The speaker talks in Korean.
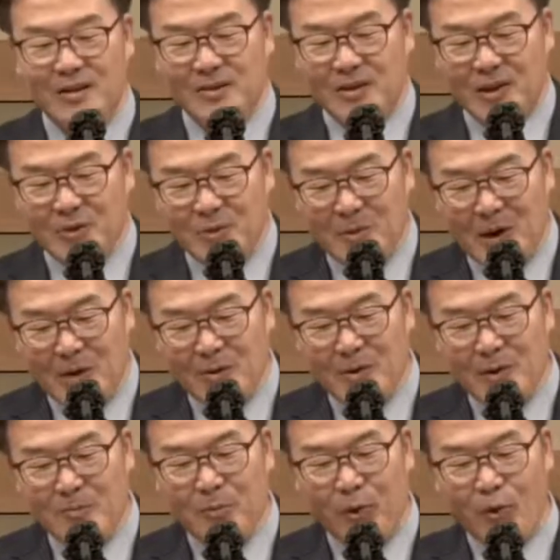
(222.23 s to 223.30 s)
사도
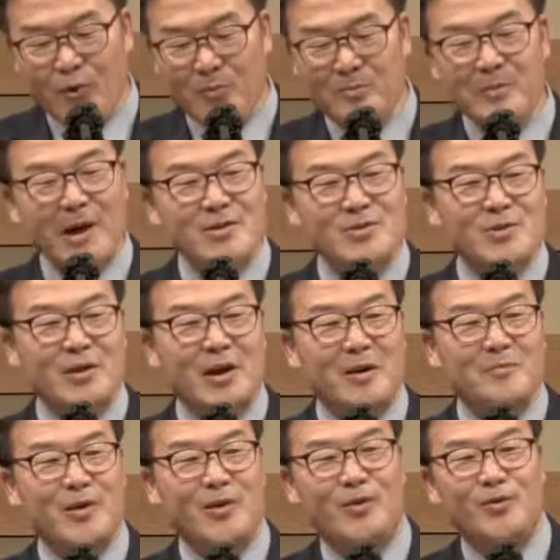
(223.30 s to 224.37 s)
바울이 복음만
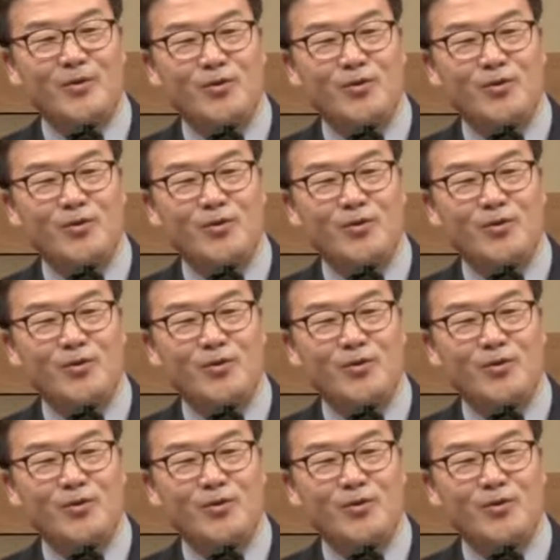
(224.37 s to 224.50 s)
전하면